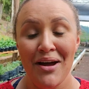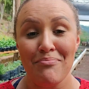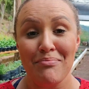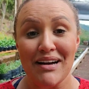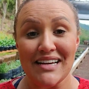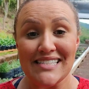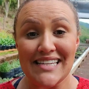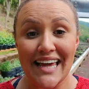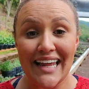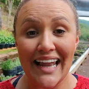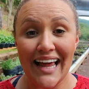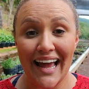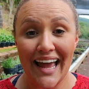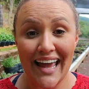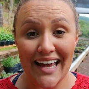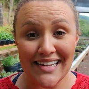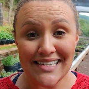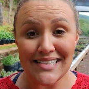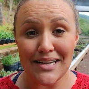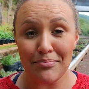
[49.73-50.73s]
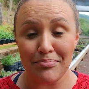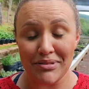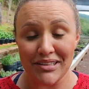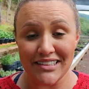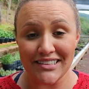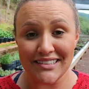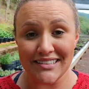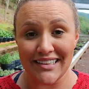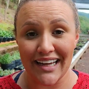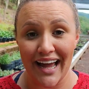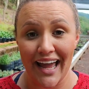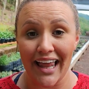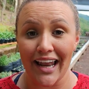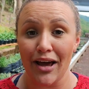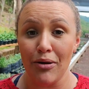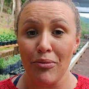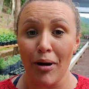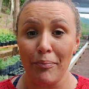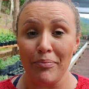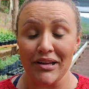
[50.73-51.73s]
Mas ela, essa planta,
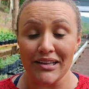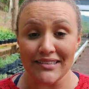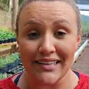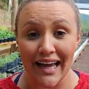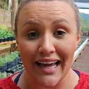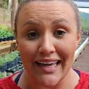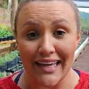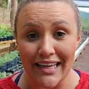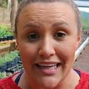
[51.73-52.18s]
ela é uma planta